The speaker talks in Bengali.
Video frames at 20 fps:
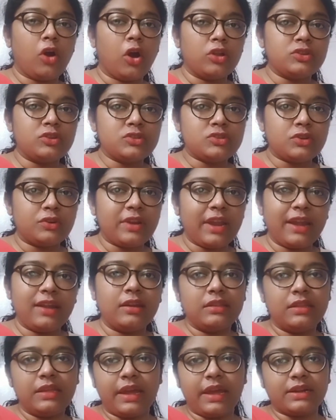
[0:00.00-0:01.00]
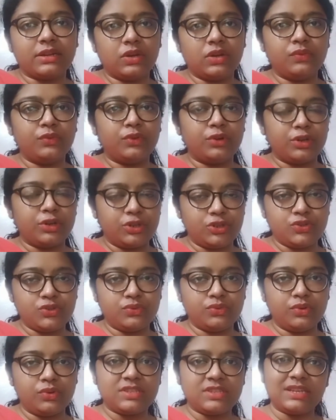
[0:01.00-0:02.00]
কনসোনেন্ট দিয়ে একটা ওয়ার্ড
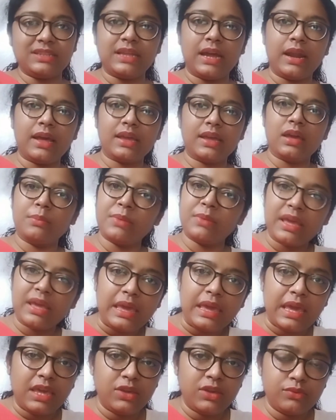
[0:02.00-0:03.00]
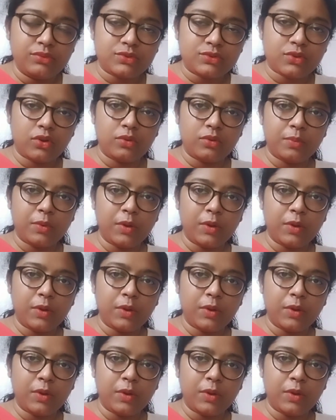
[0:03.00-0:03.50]
শুরু হচ্ছে তার আগে আমরা এ ইউজ করব